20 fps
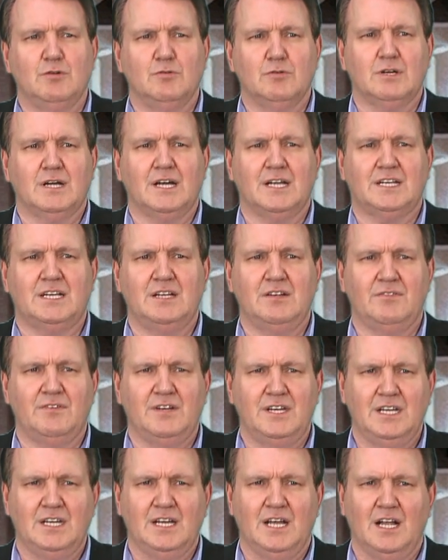
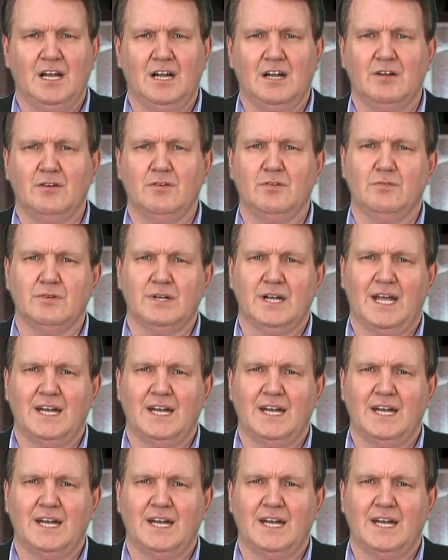lukrativen Inhalten und